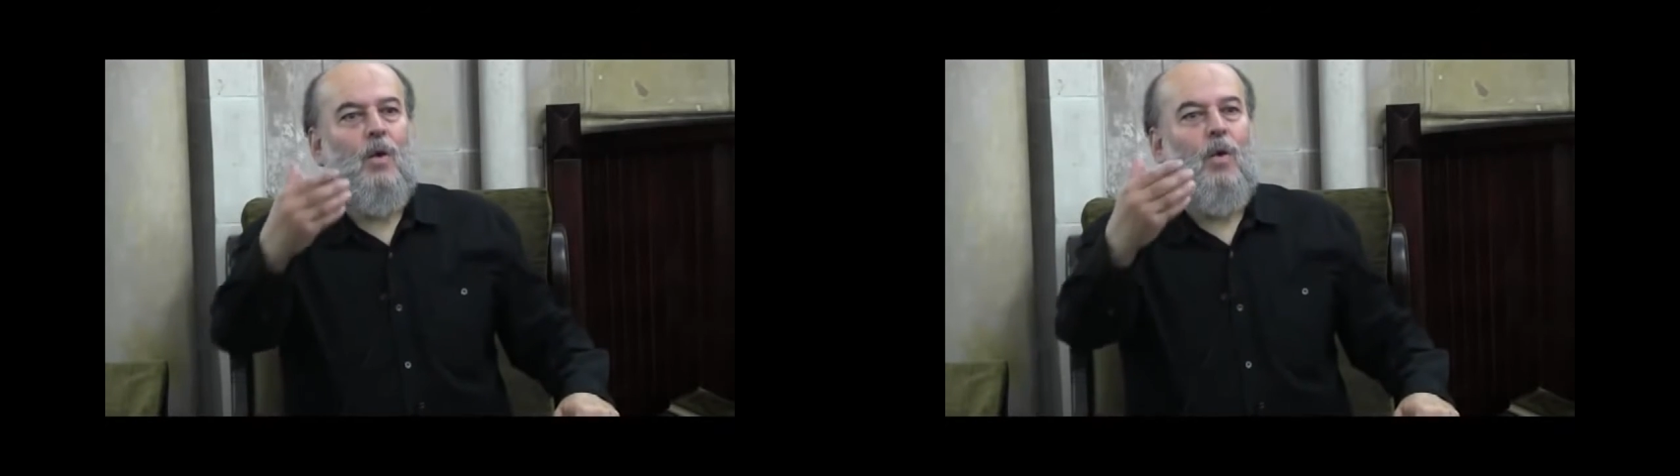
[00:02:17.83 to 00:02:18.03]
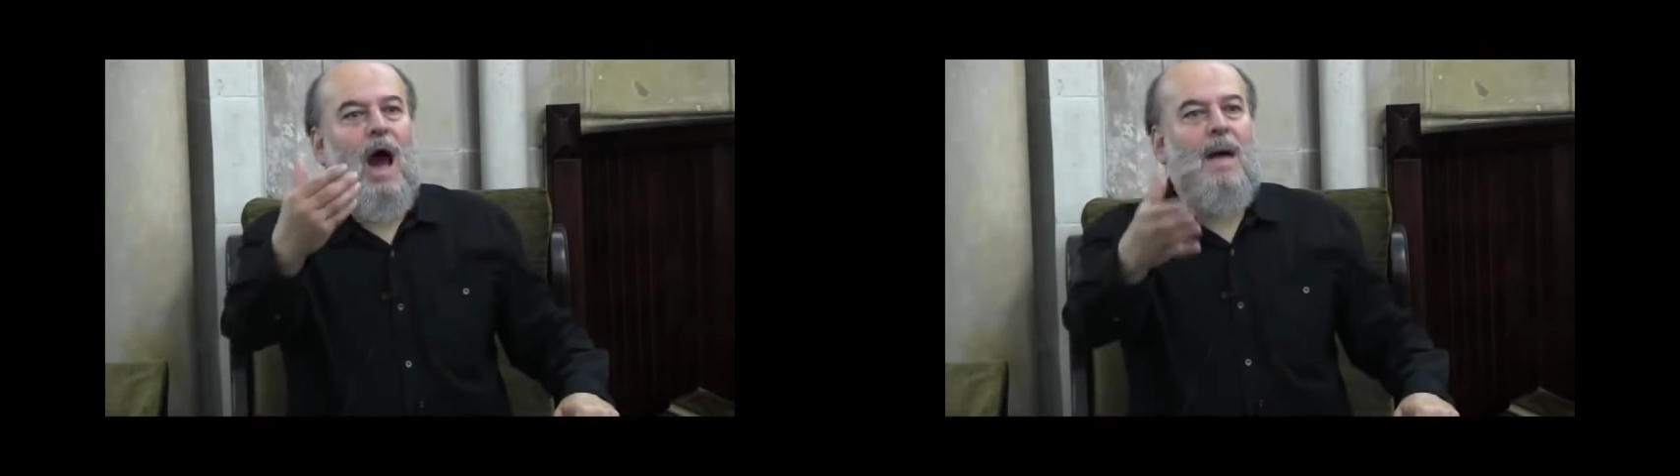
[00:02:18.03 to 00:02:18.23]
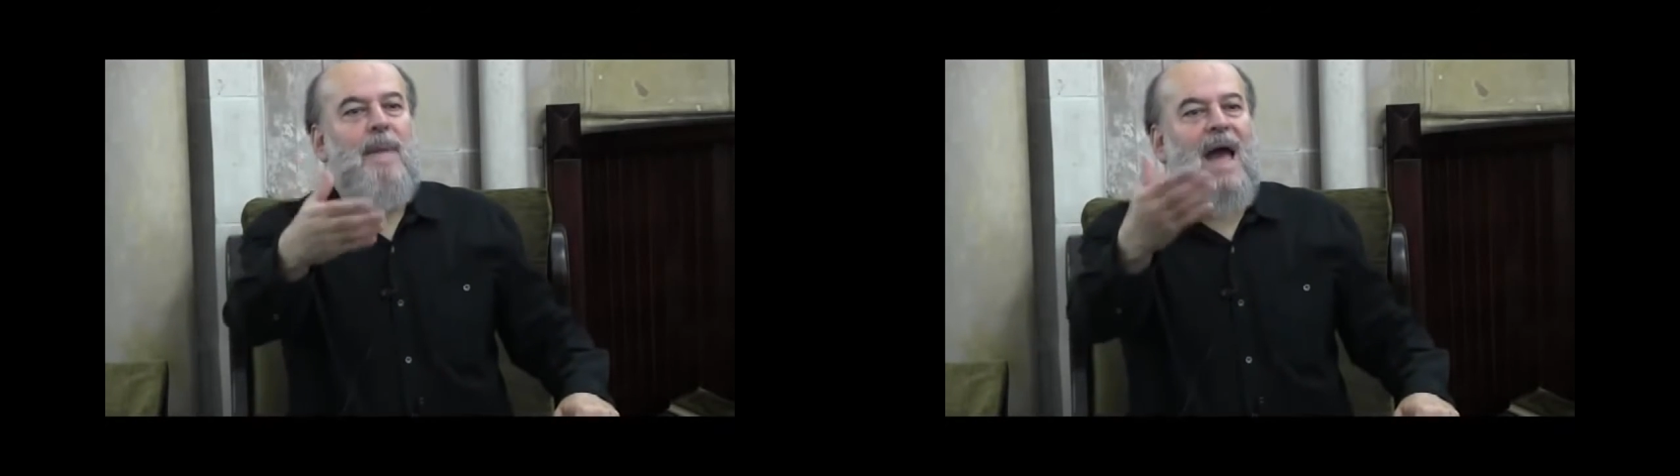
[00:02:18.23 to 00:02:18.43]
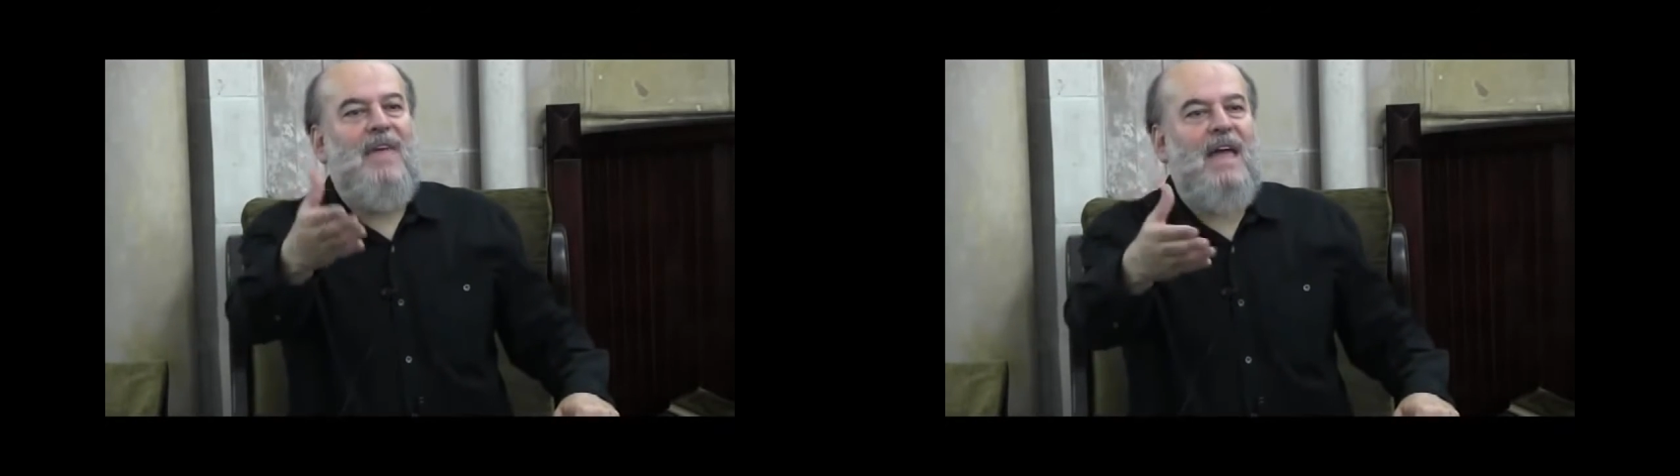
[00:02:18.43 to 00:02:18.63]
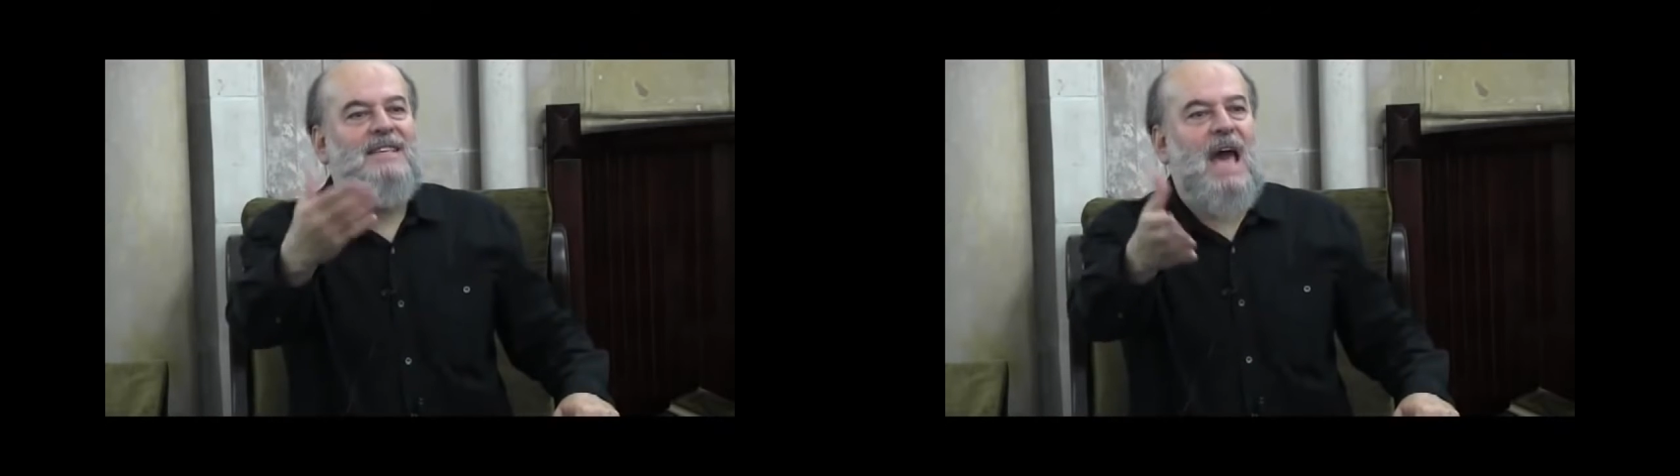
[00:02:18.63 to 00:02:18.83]
واما
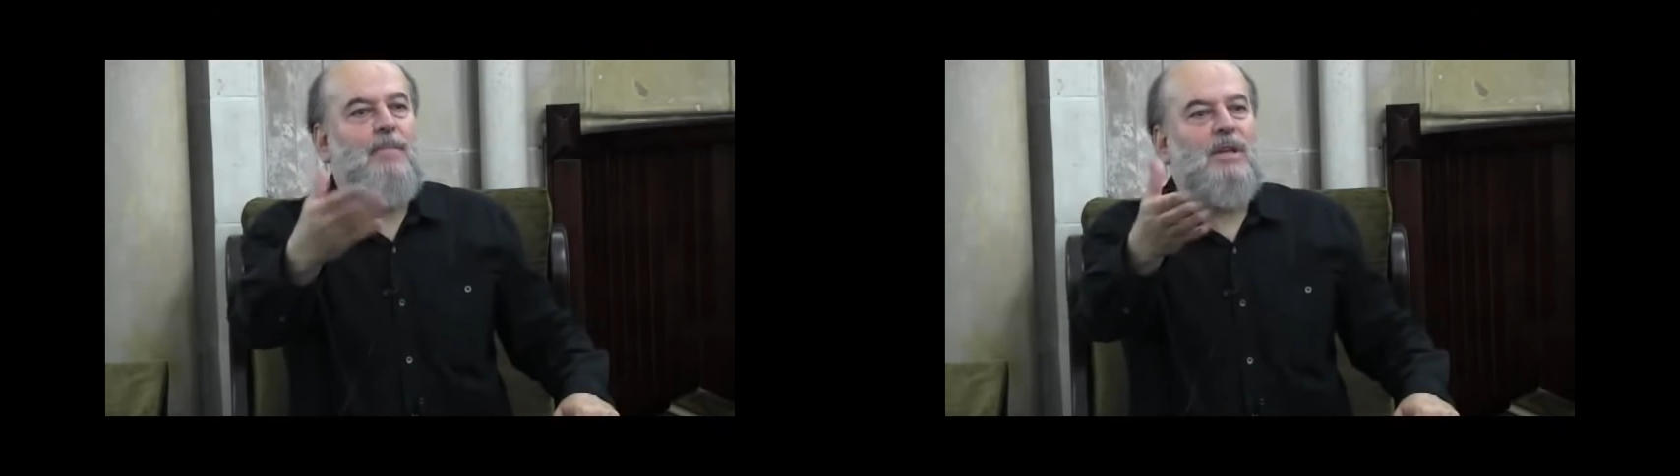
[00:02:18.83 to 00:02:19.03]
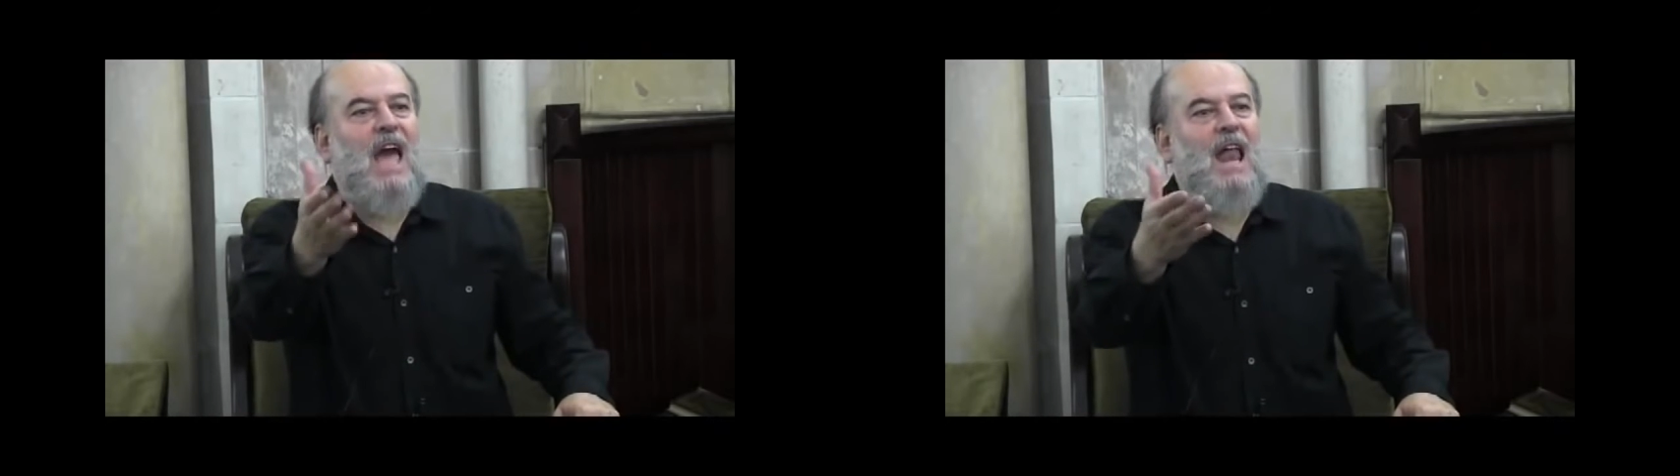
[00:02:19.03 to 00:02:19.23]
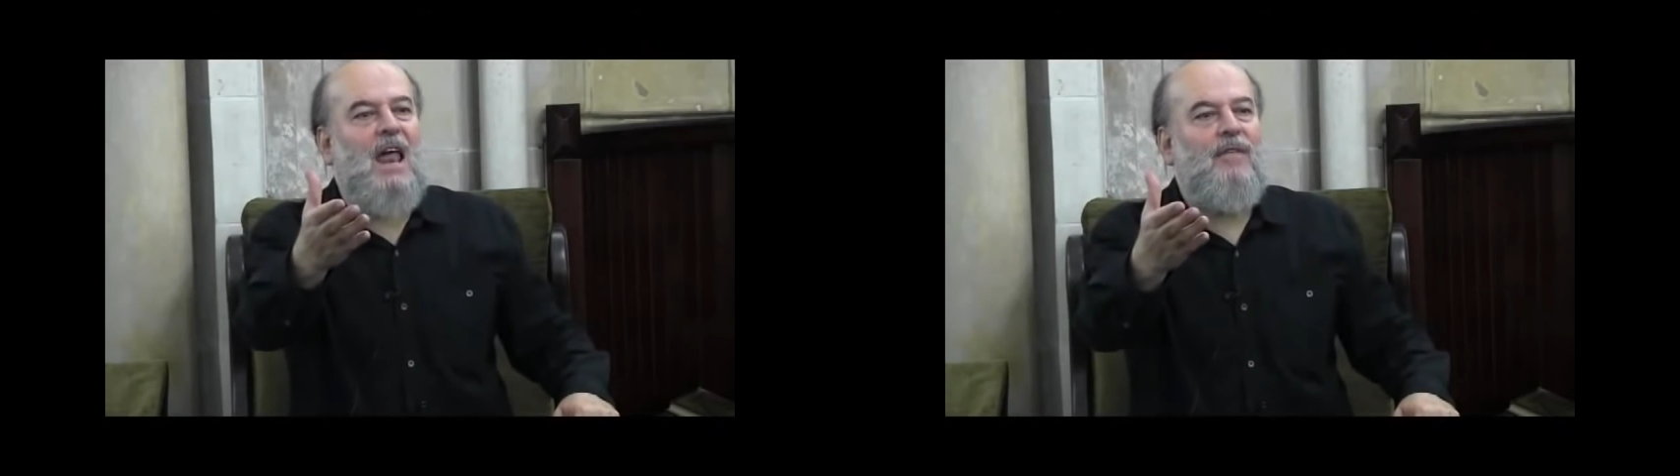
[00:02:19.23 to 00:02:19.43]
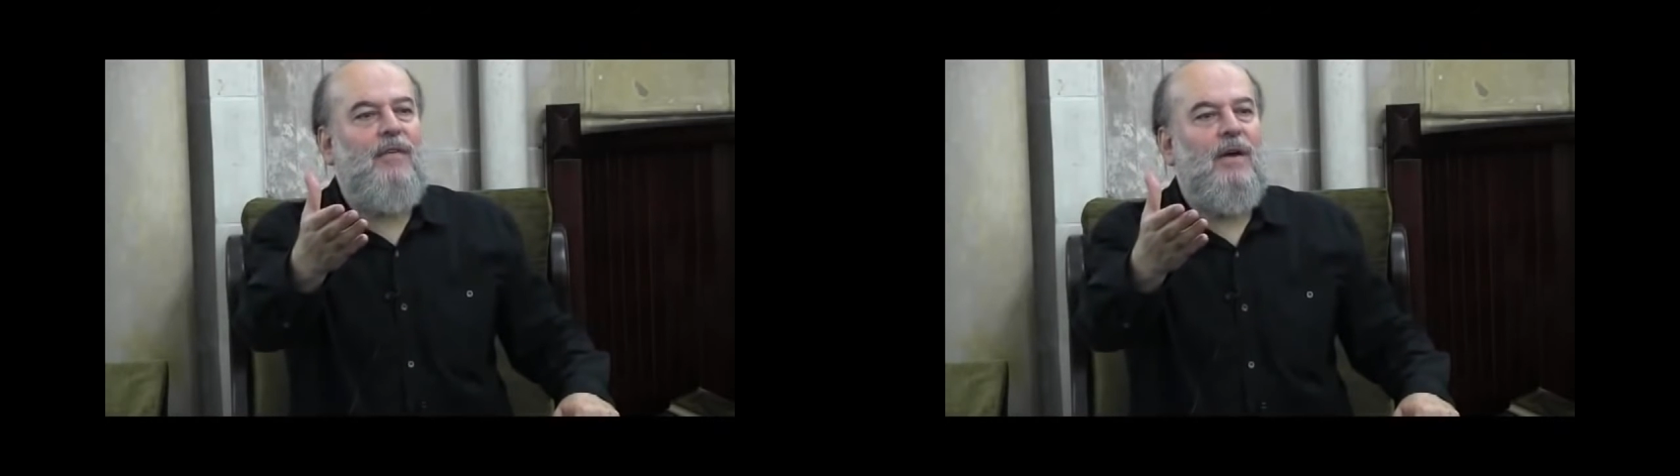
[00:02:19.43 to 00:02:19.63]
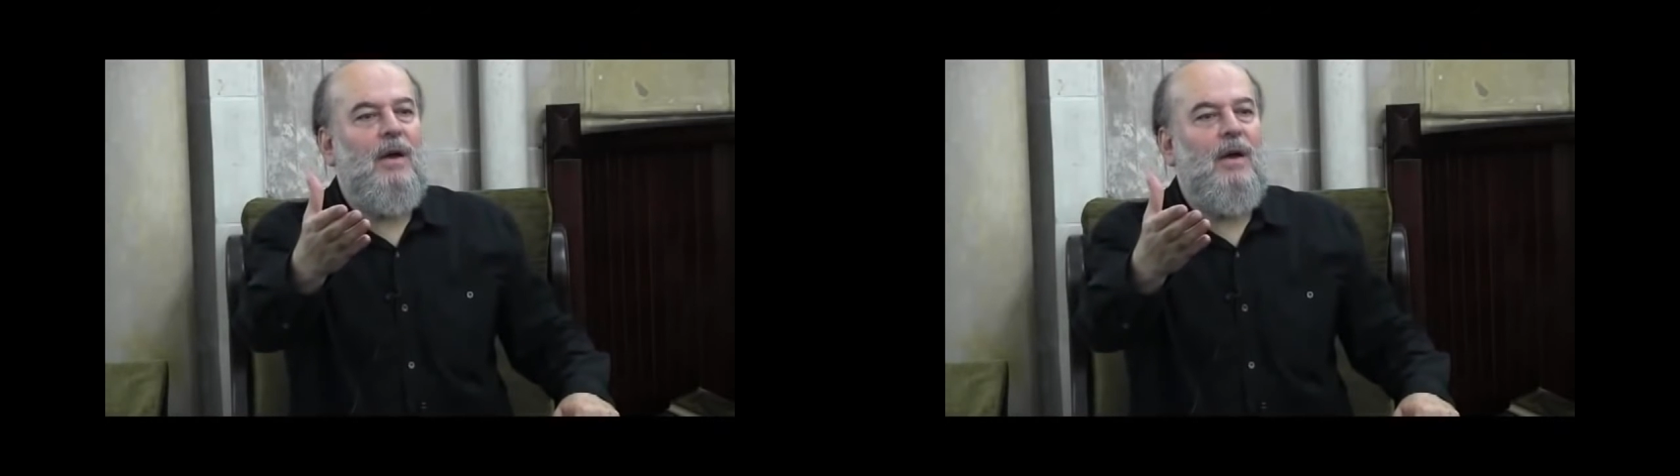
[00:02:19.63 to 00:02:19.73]
اذا انسان متخلف